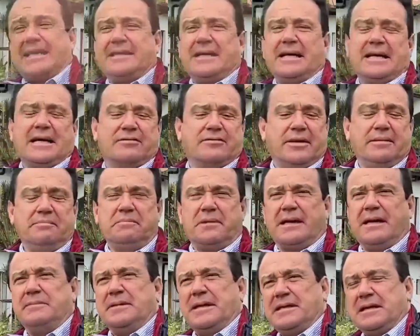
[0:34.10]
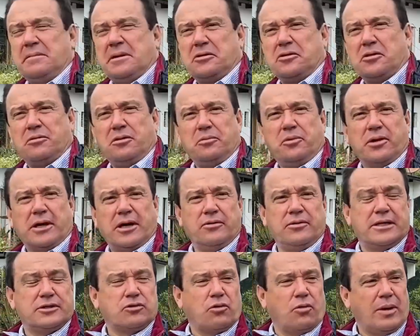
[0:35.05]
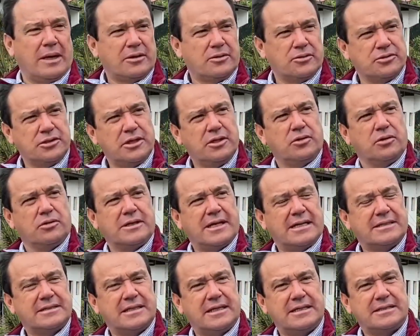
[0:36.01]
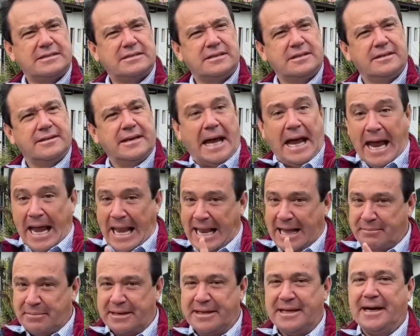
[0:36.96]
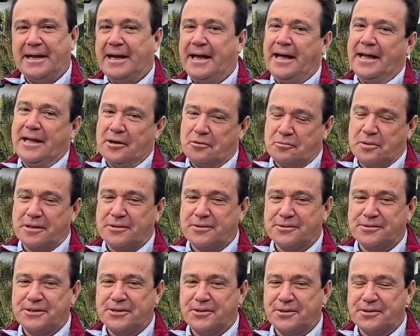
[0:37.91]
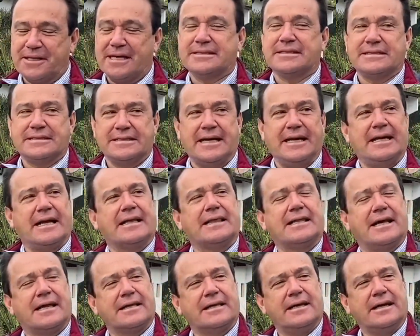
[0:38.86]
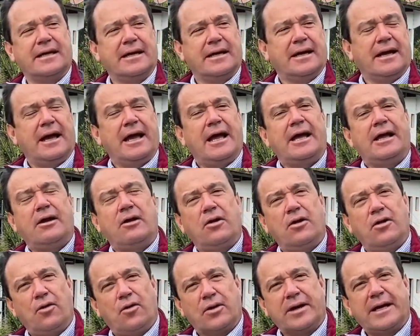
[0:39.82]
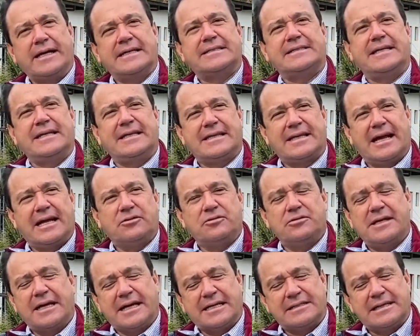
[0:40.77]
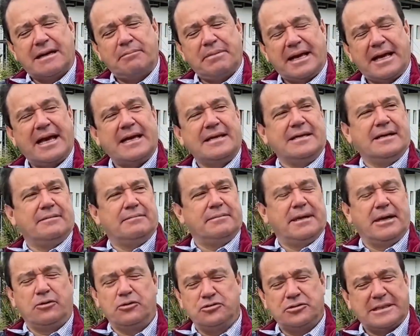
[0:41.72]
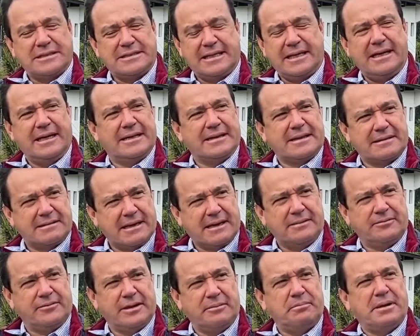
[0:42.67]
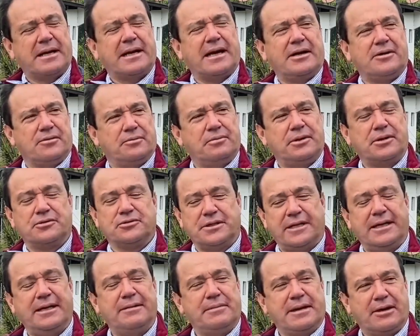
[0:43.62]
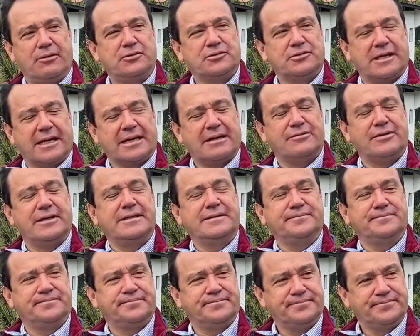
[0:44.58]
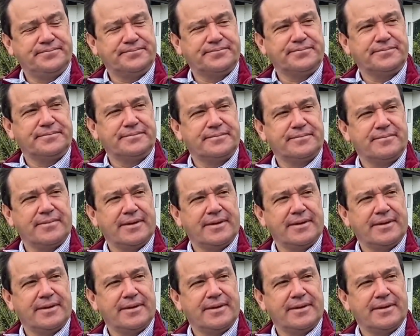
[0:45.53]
el café. Realmente me tomo por ahí unas 4 o 5 tazas en la mañana y 4 o 5 tazas en la tarde. Bueno, estamos muy parejos. Lo que sí trato es de que sea pequeño. Me gusta así el café pequeño, pero sí, me gusta el café. Siempre sin azúcar.